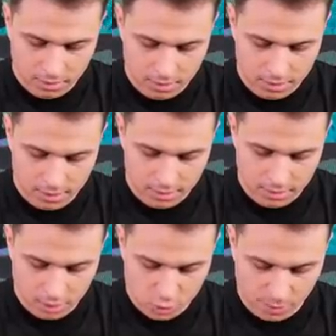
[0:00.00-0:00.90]
Y,
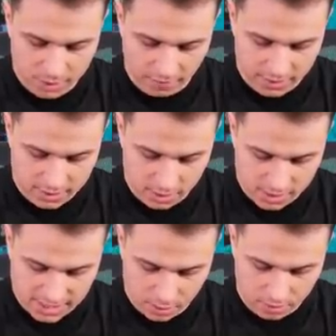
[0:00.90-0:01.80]
ośmiobitowiec
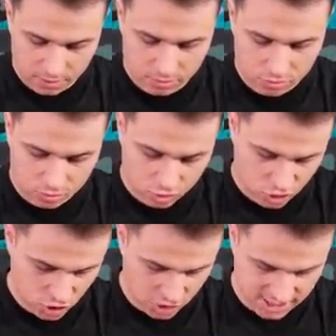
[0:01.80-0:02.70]
Dostał
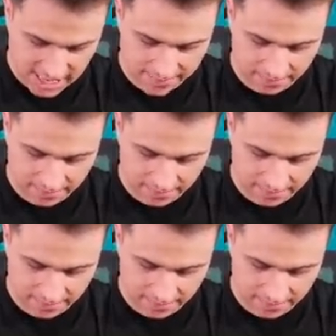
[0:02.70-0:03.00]
300